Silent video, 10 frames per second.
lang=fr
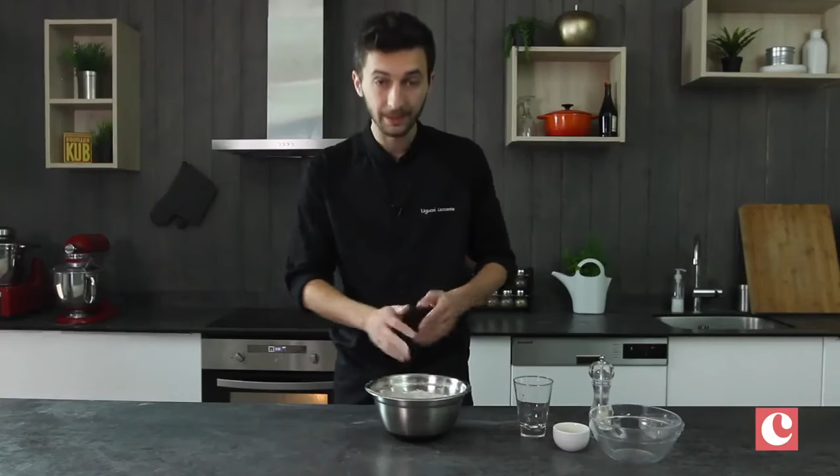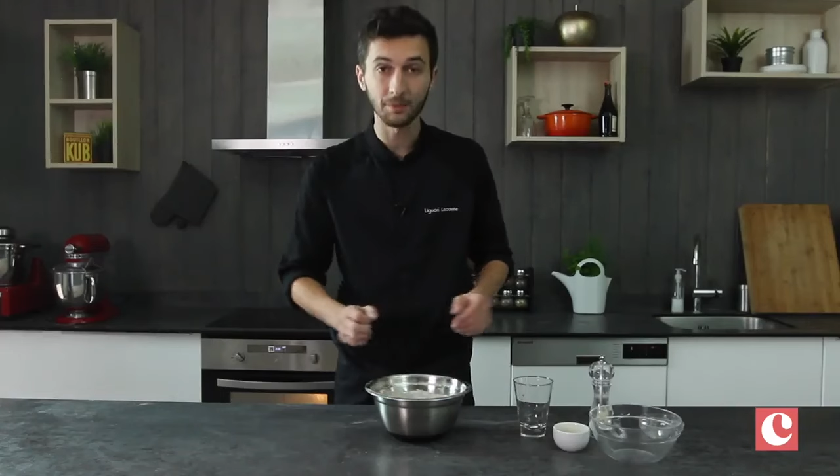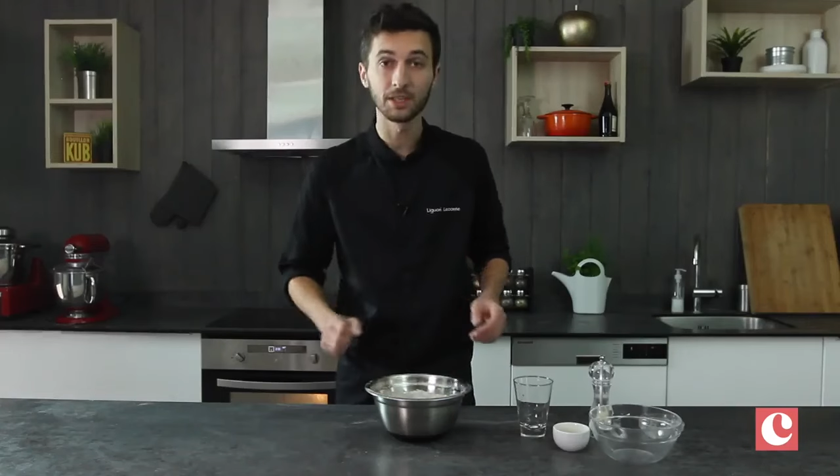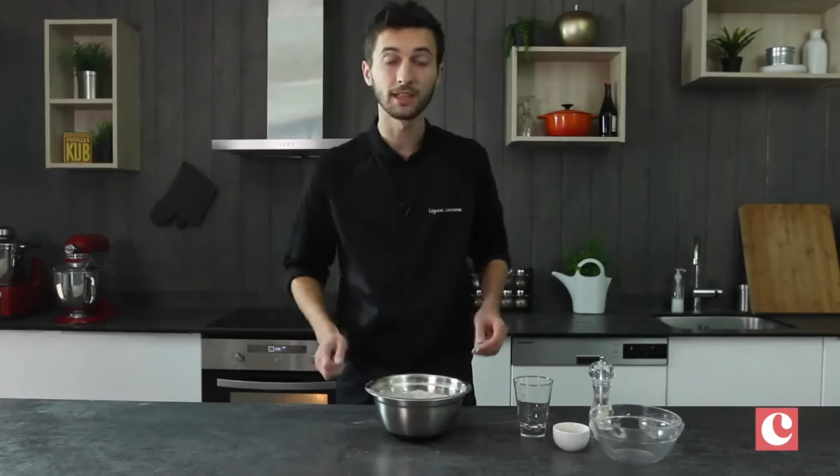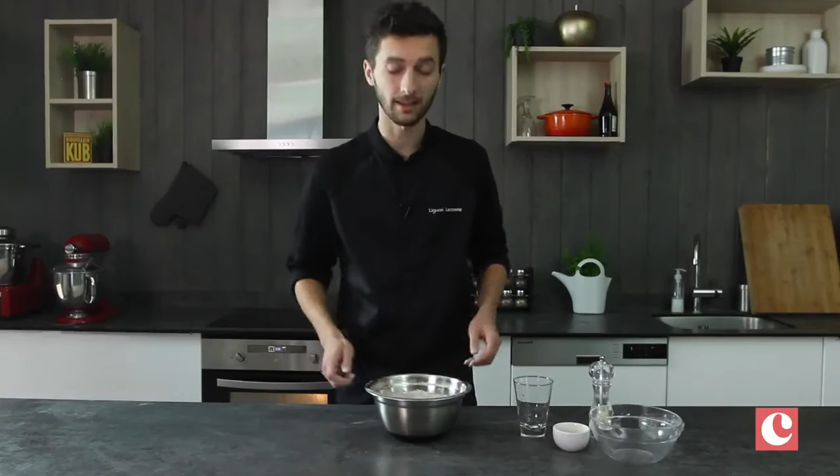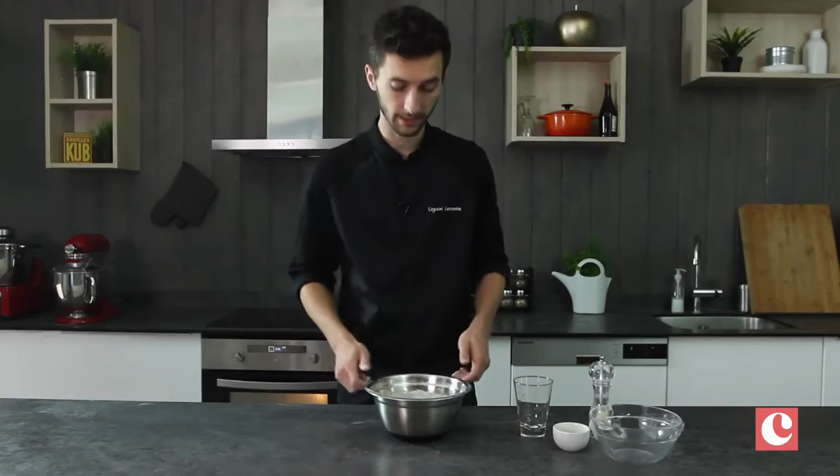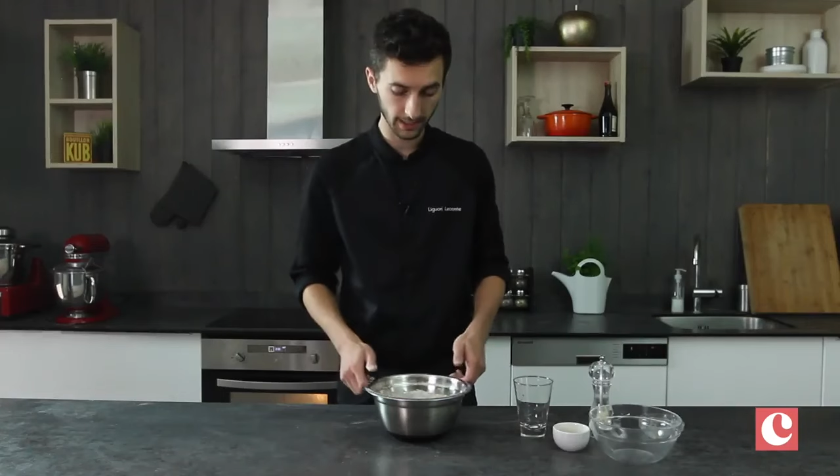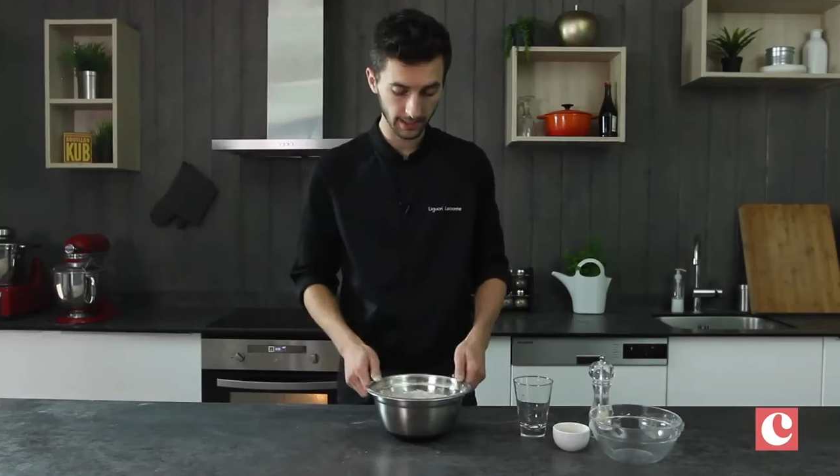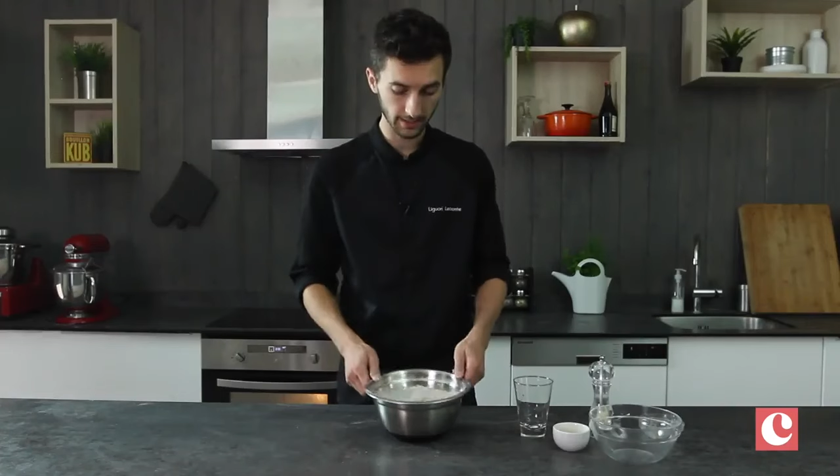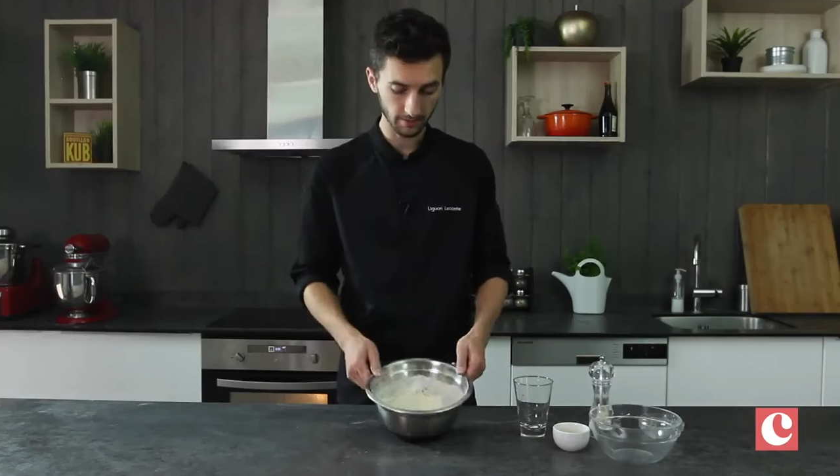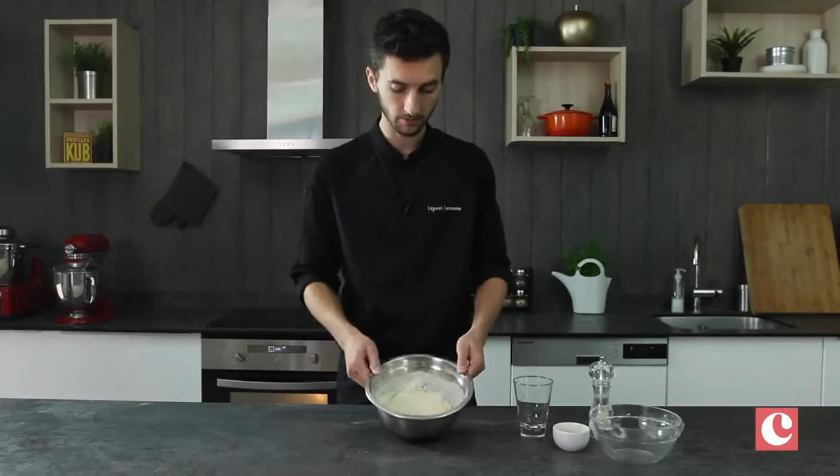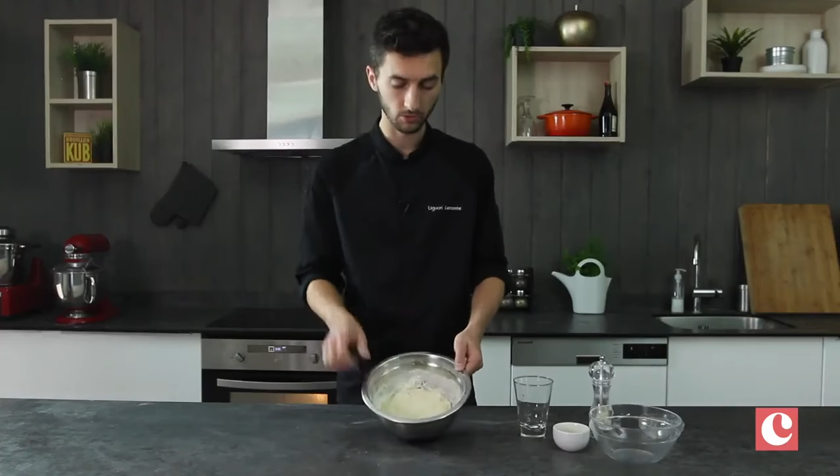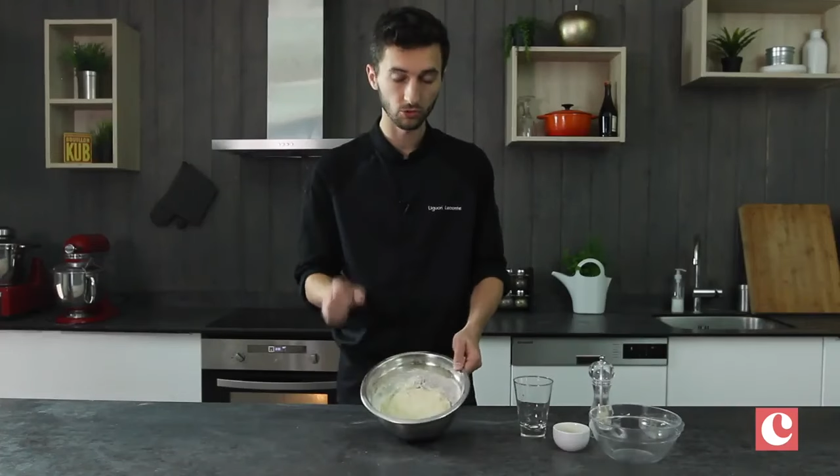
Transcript: terminée de travailler.